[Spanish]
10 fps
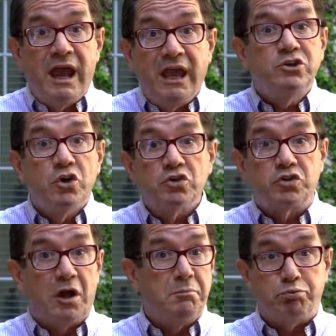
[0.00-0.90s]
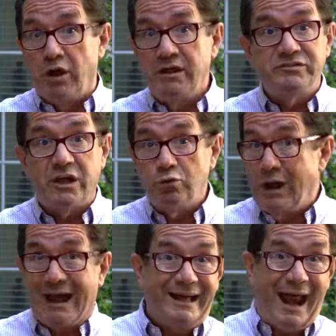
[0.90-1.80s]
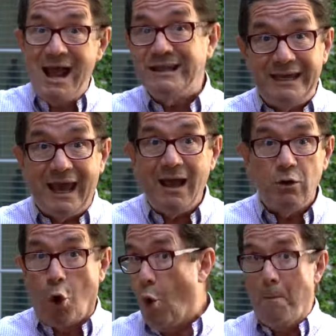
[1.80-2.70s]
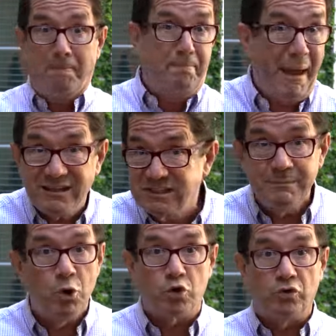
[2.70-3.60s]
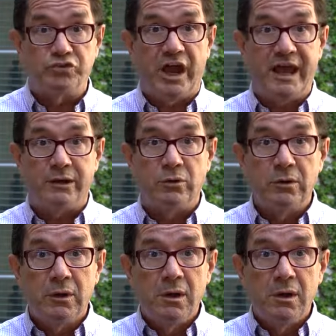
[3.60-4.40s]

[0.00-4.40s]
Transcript: ellos eh, pueden ser una gran guía o un pésimo consejero